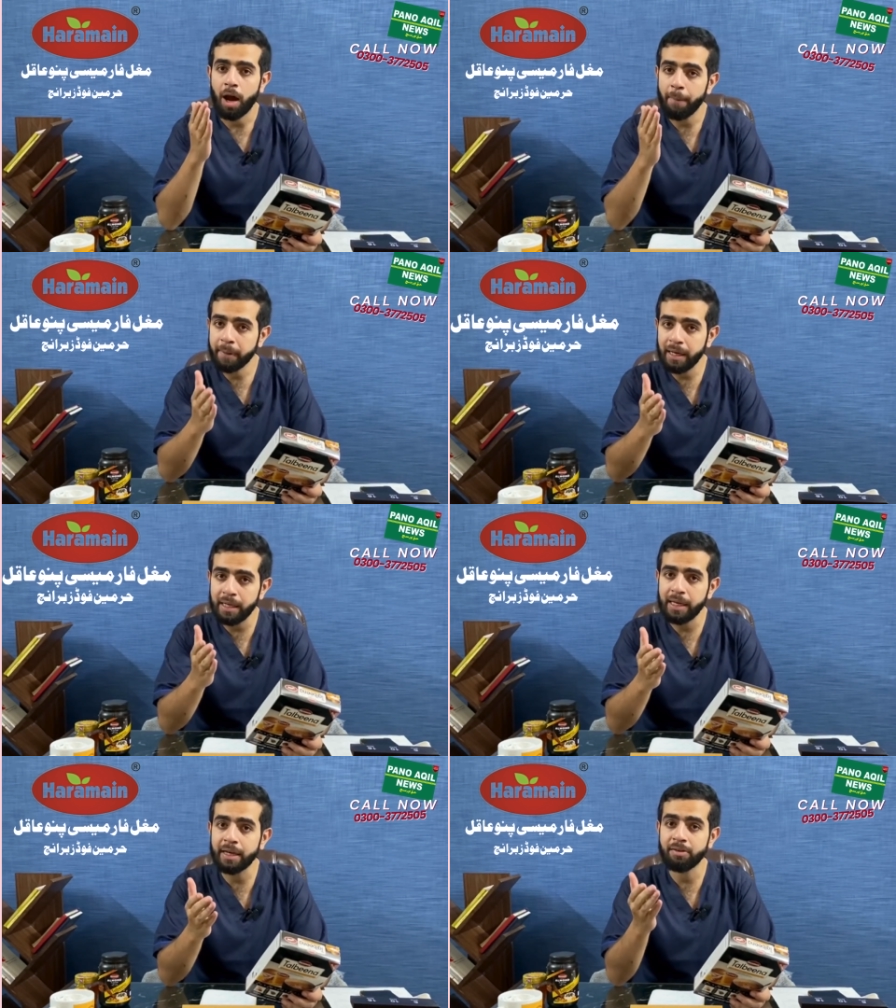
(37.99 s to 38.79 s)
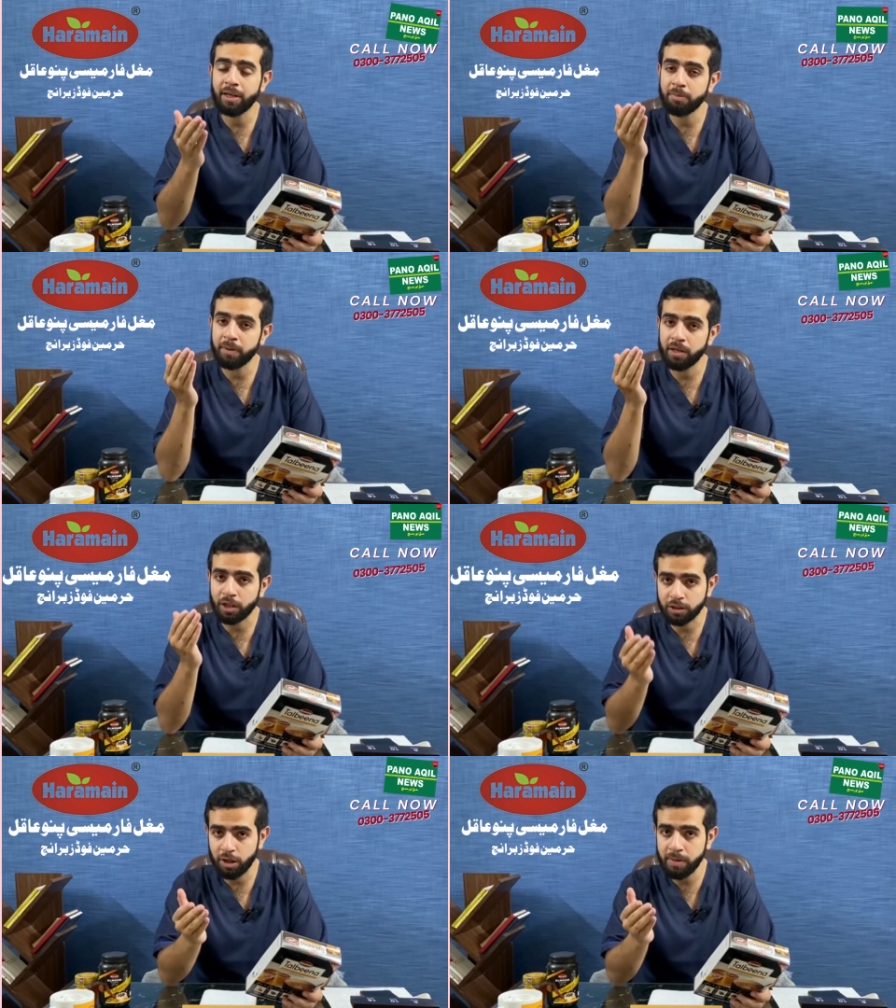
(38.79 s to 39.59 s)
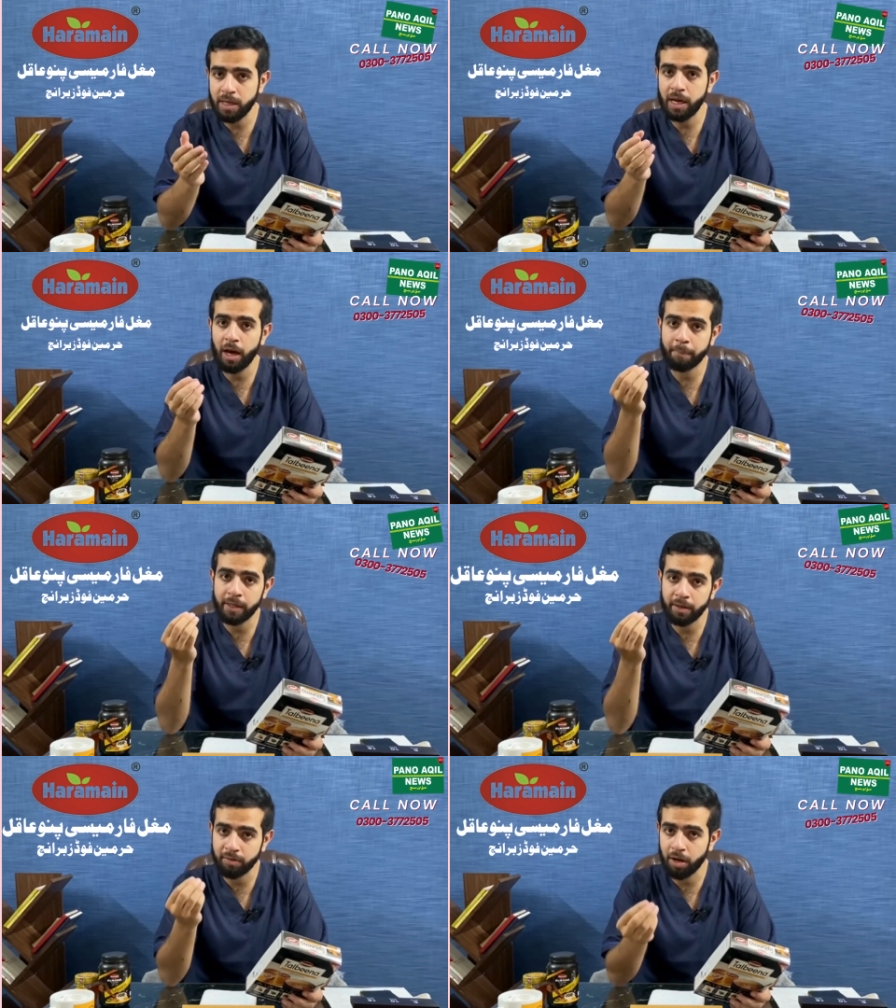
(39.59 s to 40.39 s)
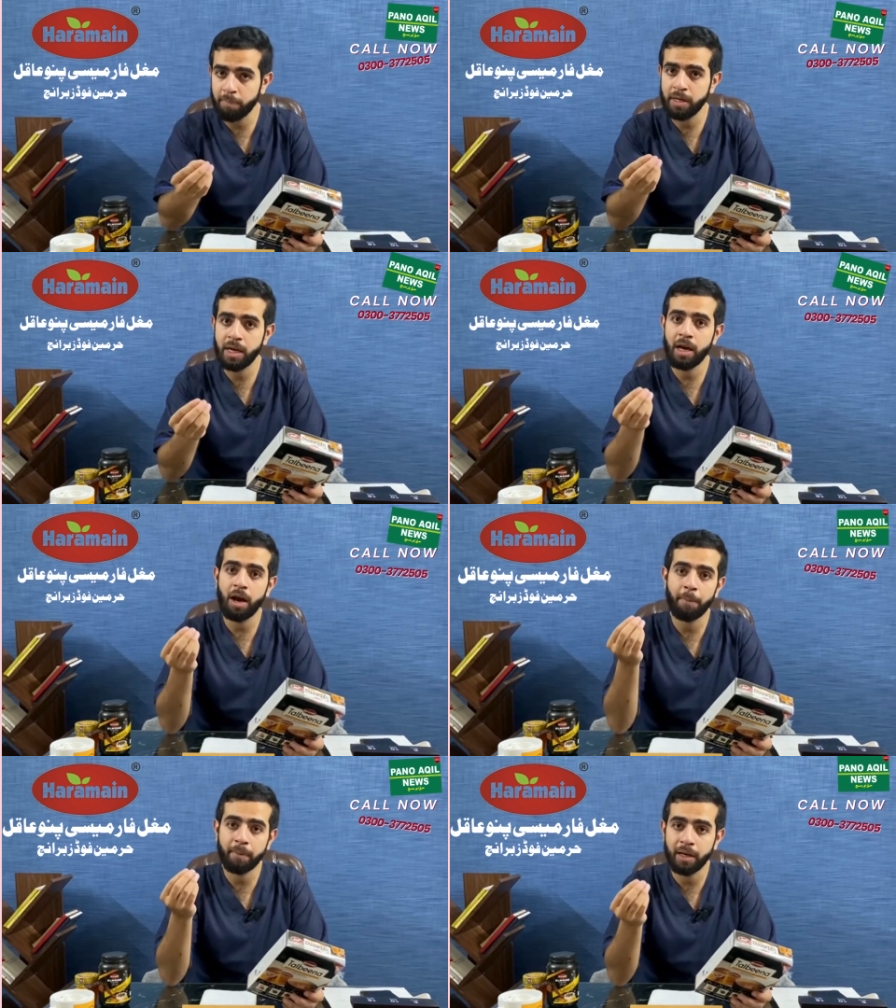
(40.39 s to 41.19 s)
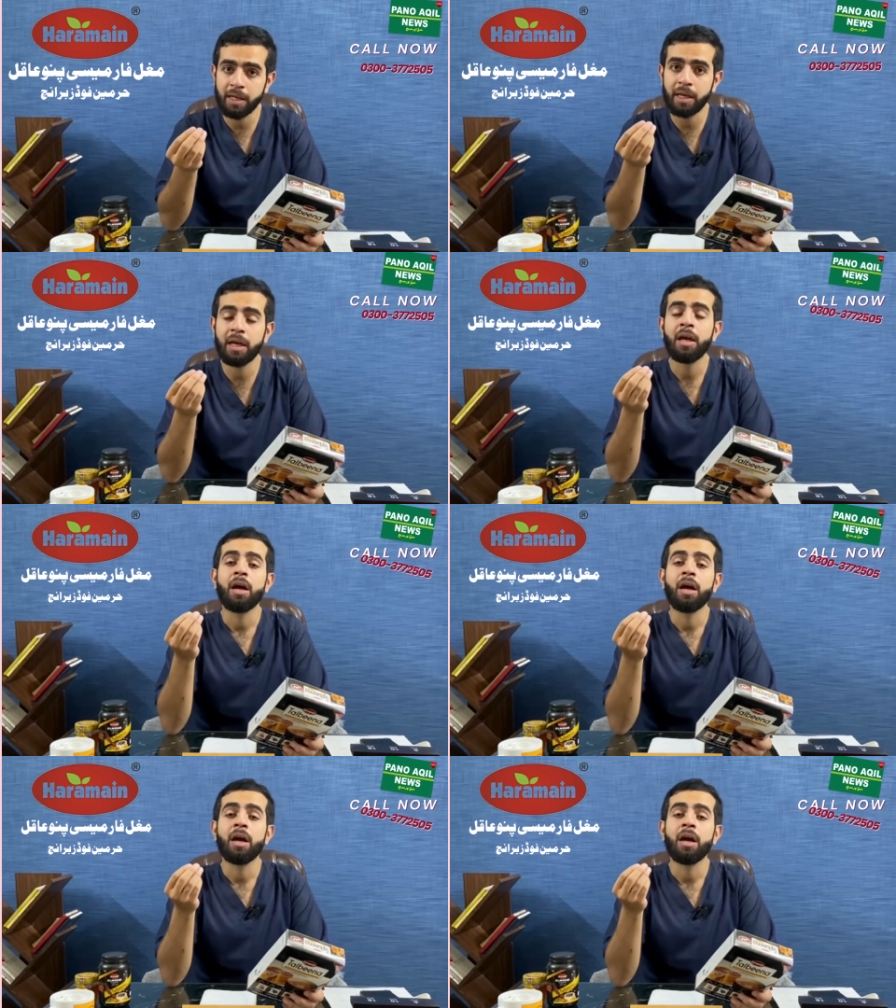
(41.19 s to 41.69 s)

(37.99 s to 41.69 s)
आपके लिए एक सेहतमंद नाश्ता भी है आपकी गजा भी है आपके लिए